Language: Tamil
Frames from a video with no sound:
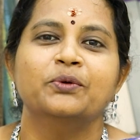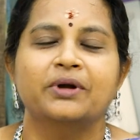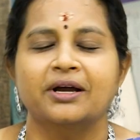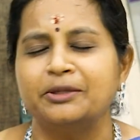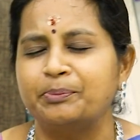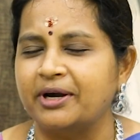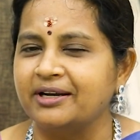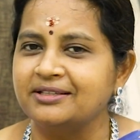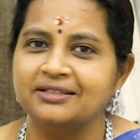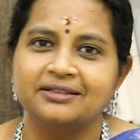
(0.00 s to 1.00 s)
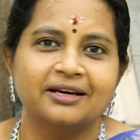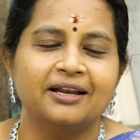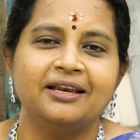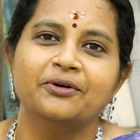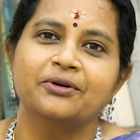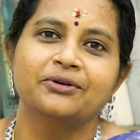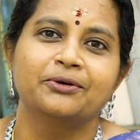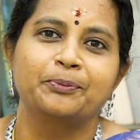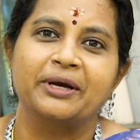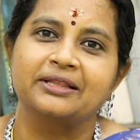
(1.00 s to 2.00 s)
உட்காந்து படித்து தள்ளி ஒரு
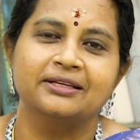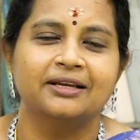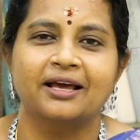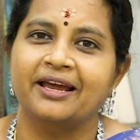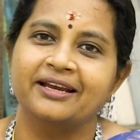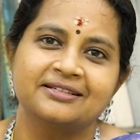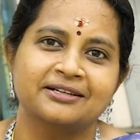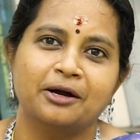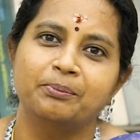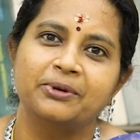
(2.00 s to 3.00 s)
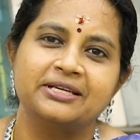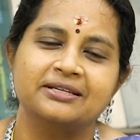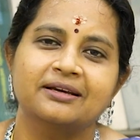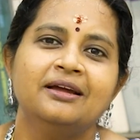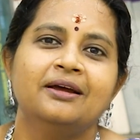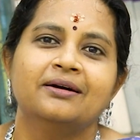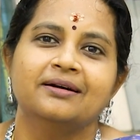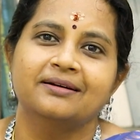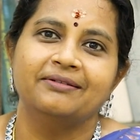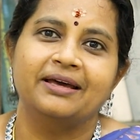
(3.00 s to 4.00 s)
ஒரு பத்து நாள் ஆயிடுச்சு
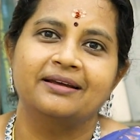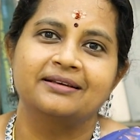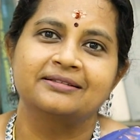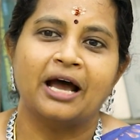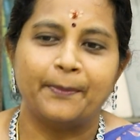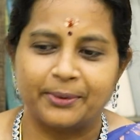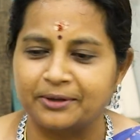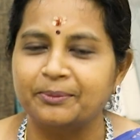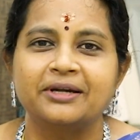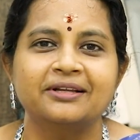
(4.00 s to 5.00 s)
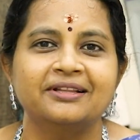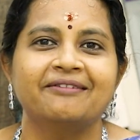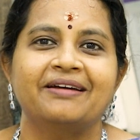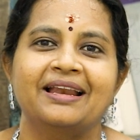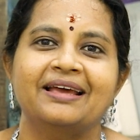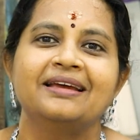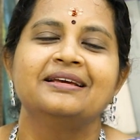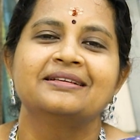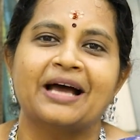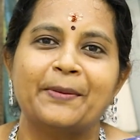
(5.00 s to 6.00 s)
கம்ப்ளீட்டாக வேறு சாப்பிட்றது மட்டும்தான் வேலை
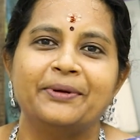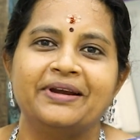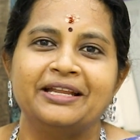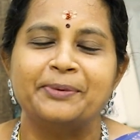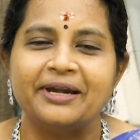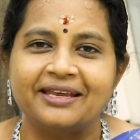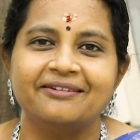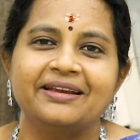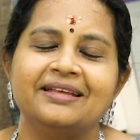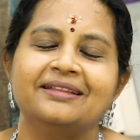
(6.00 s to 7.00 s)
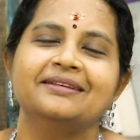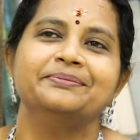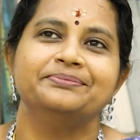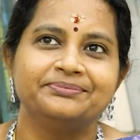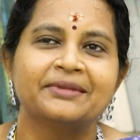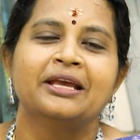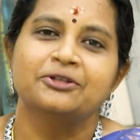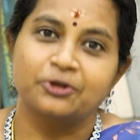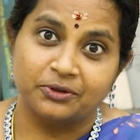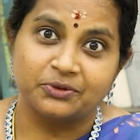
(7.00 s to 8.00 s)
சாப்பிட வேண்டியது படிக்க வேண்டியது
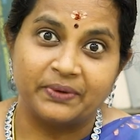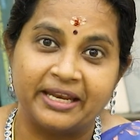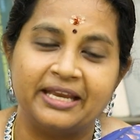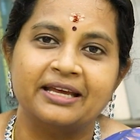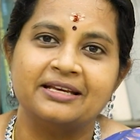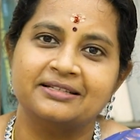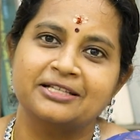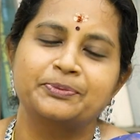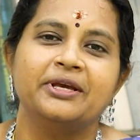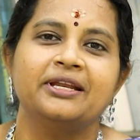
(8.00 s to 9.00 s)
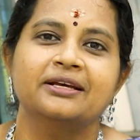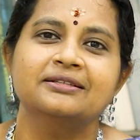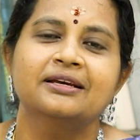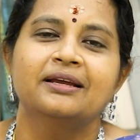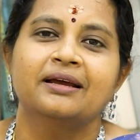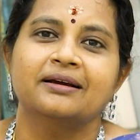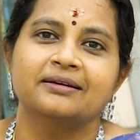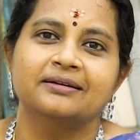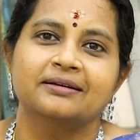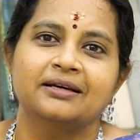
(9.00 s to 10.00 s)
ஸோ இட் வாஸ் வெரி நைஸ் எக்ஸ்பீரியன்ஸ்
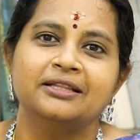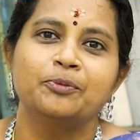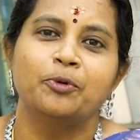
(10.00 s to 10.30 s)
அந்த